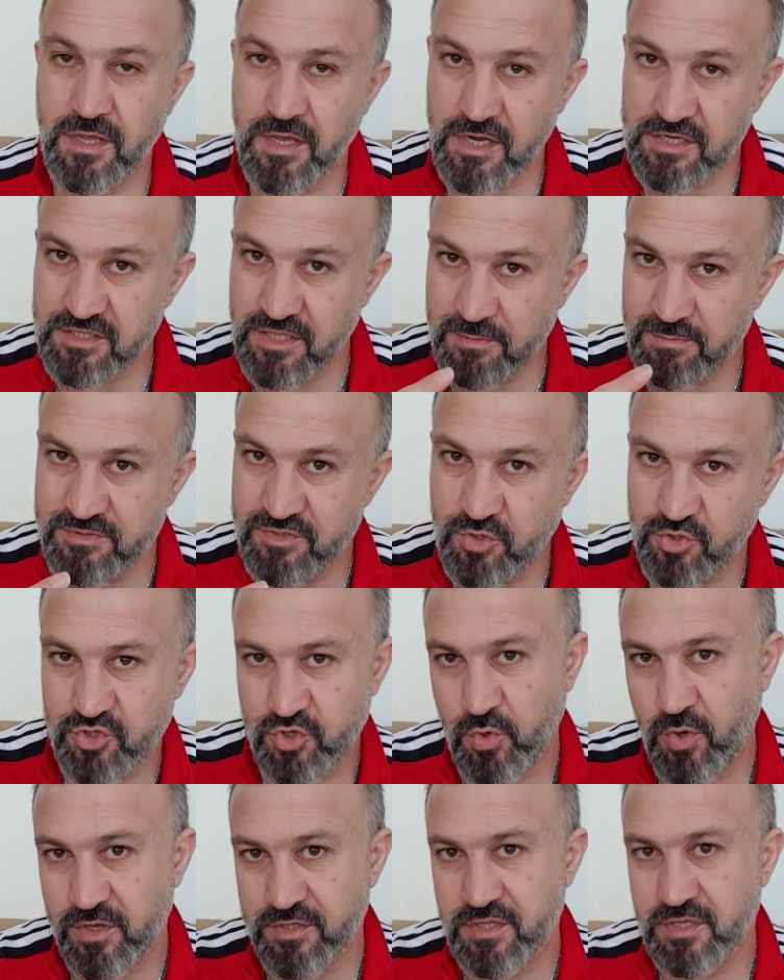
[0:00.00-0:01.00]
اكثر من زوجه
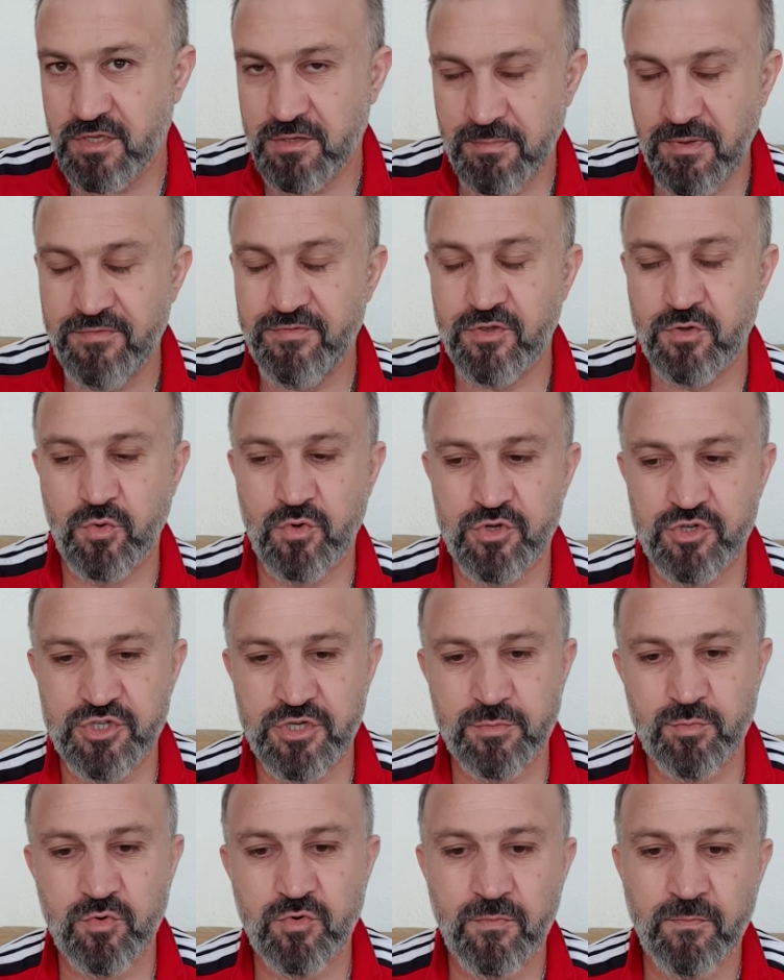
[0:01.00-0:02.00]
واحده ما فيكم
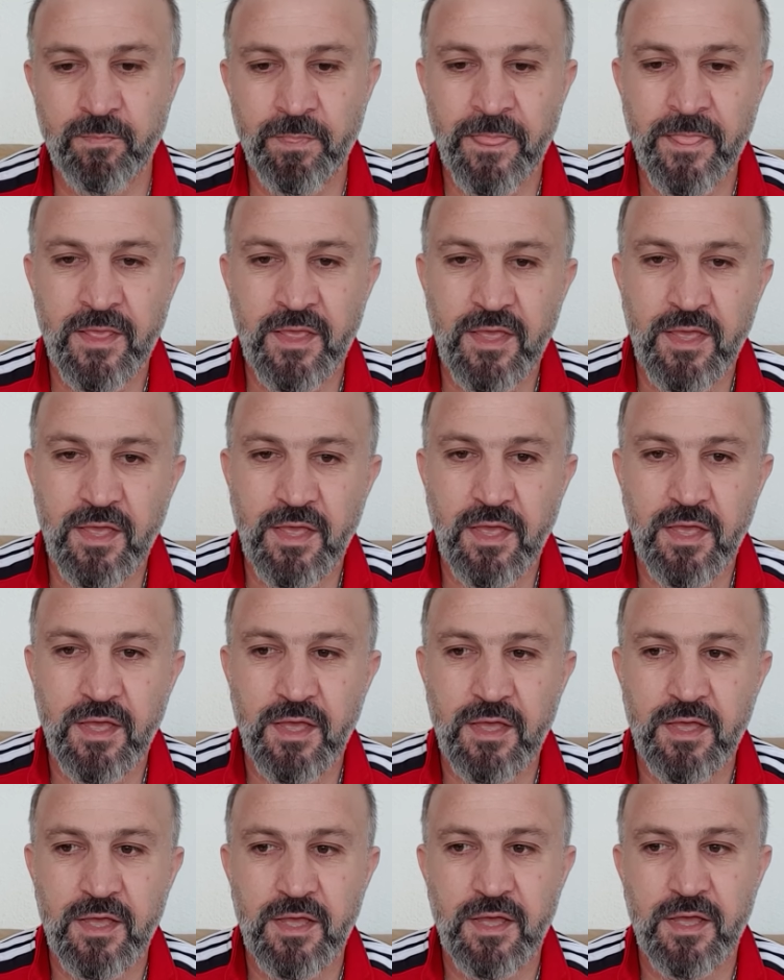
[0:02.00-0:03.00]
تجيبوا
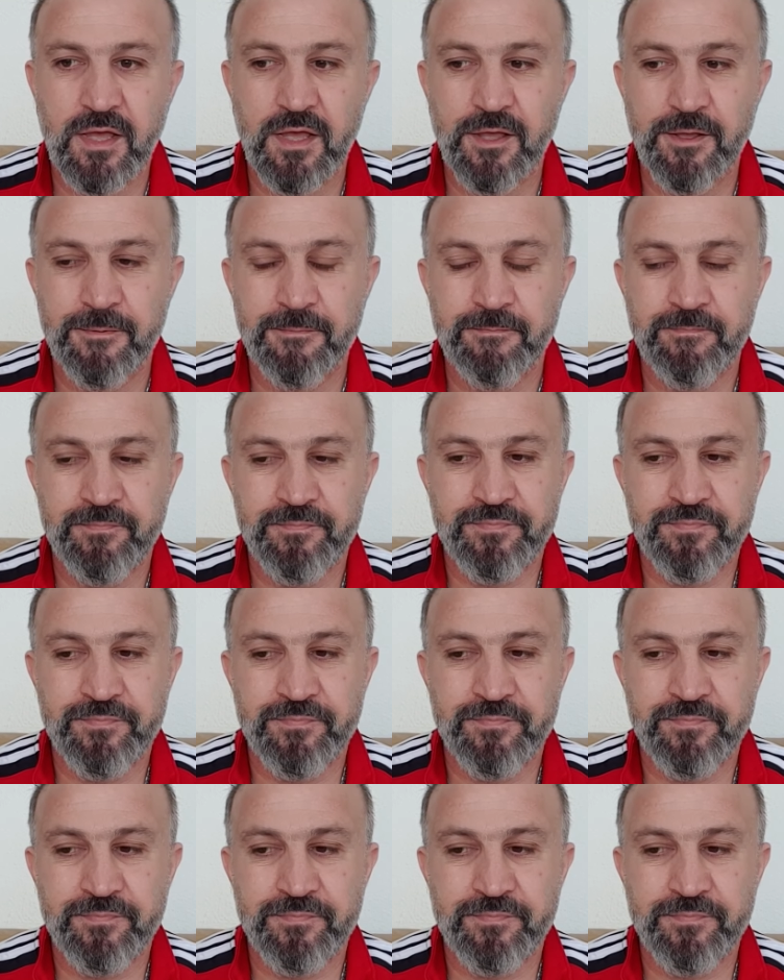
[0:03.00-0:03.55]
آه،